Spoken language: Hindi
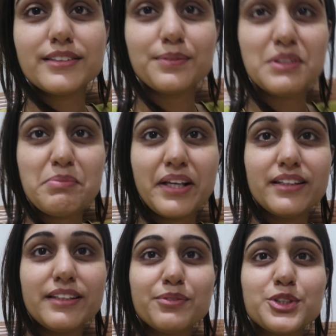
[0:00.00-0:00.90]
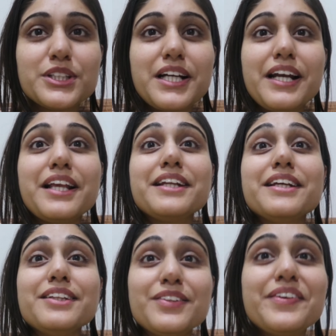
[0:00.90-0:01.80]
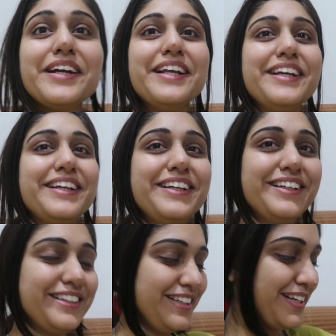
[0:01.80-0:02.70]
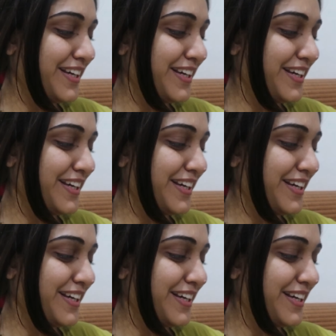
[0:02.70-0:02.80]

हाँ सबसे मेन थिंग मुझे कराने जानी है थ्रेडिंग